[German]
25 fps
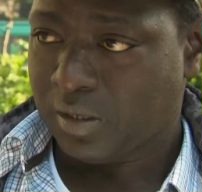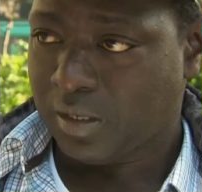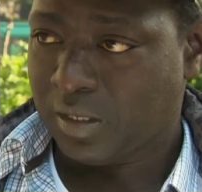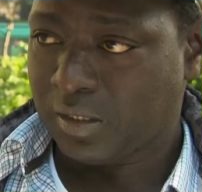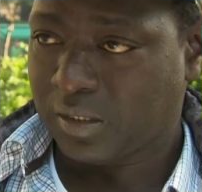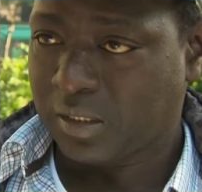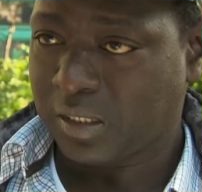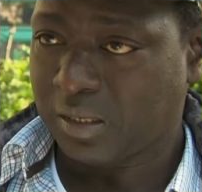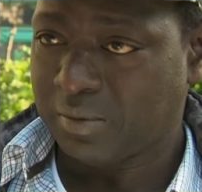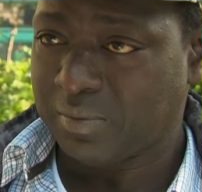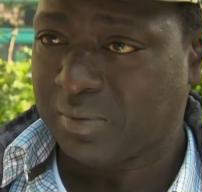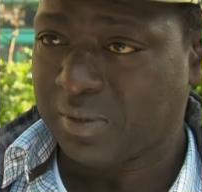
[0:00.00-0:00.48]

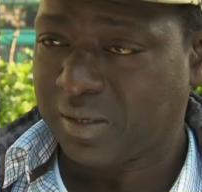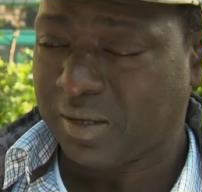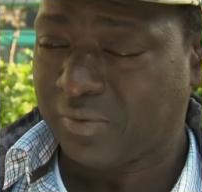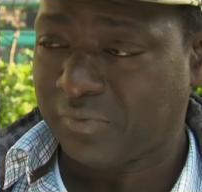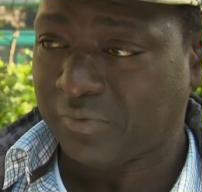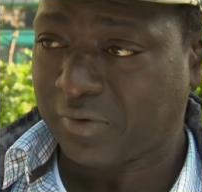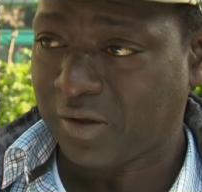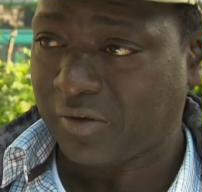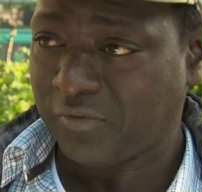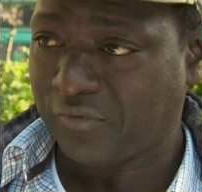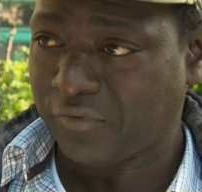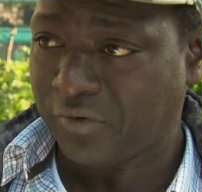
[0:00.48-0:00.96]
Ich habe ihn
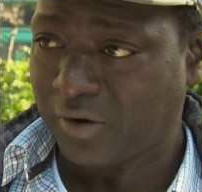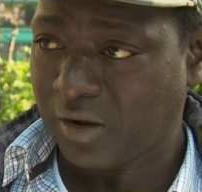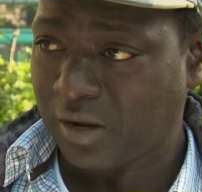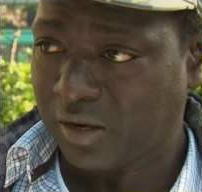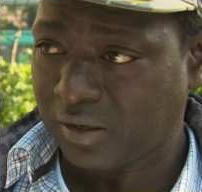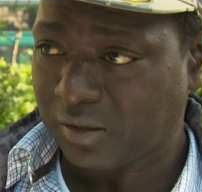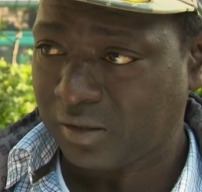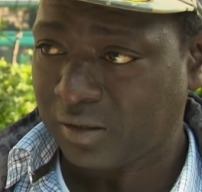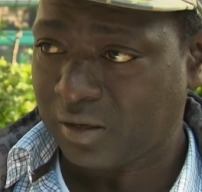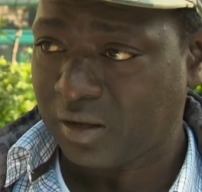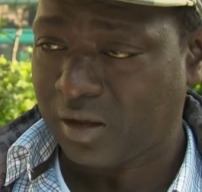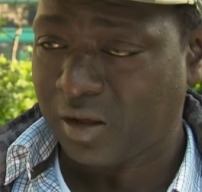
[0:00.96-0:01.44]

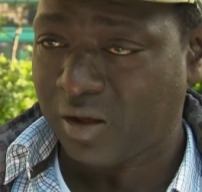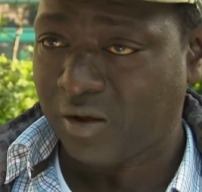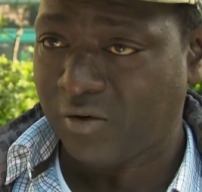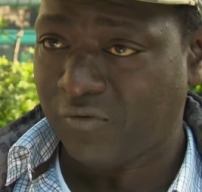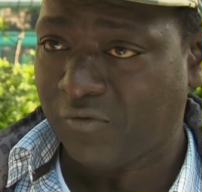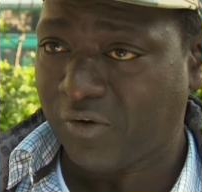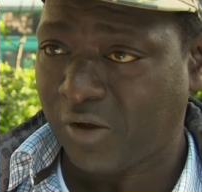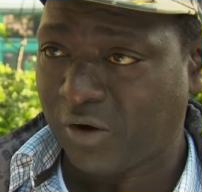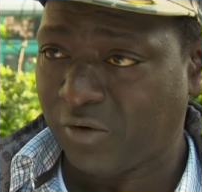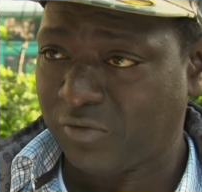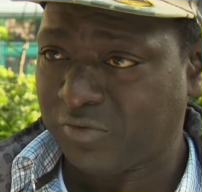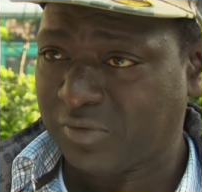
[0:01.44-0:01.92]
gefragt,
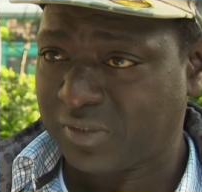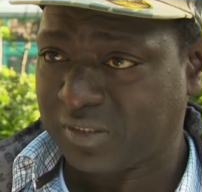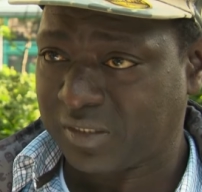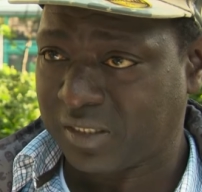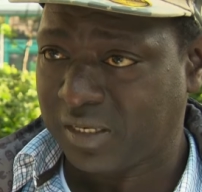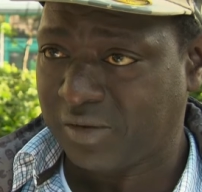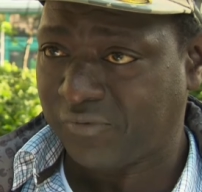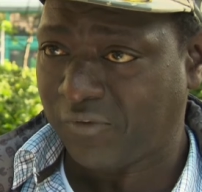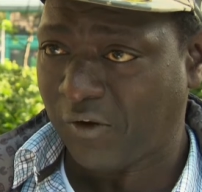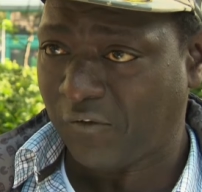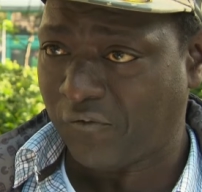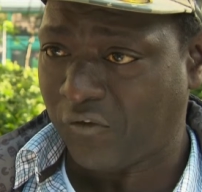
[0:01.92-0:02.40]
warum
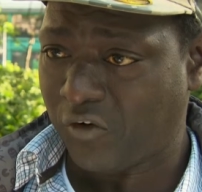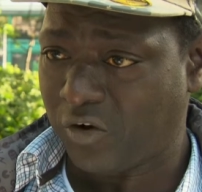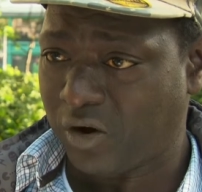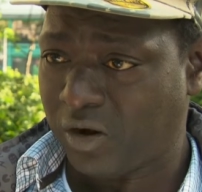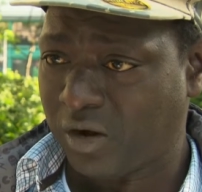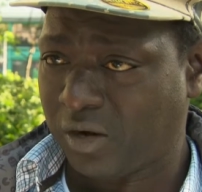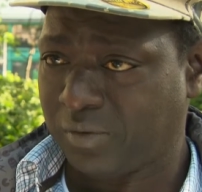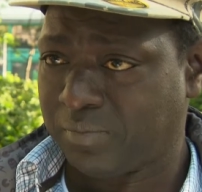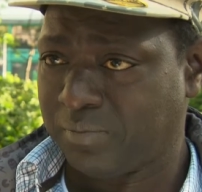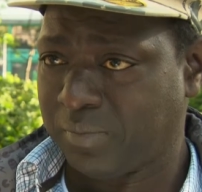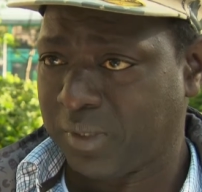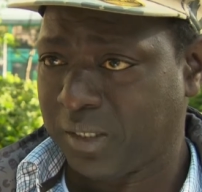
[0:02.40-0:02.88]
Sie
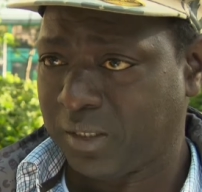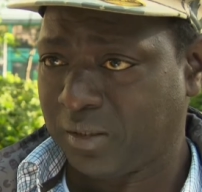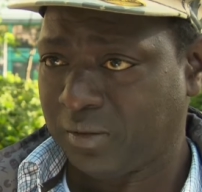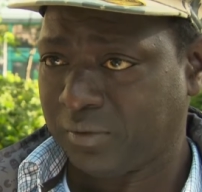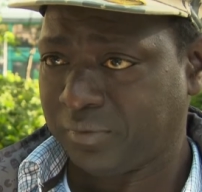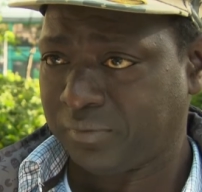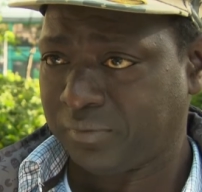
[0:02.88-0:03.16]
verfolgen mich?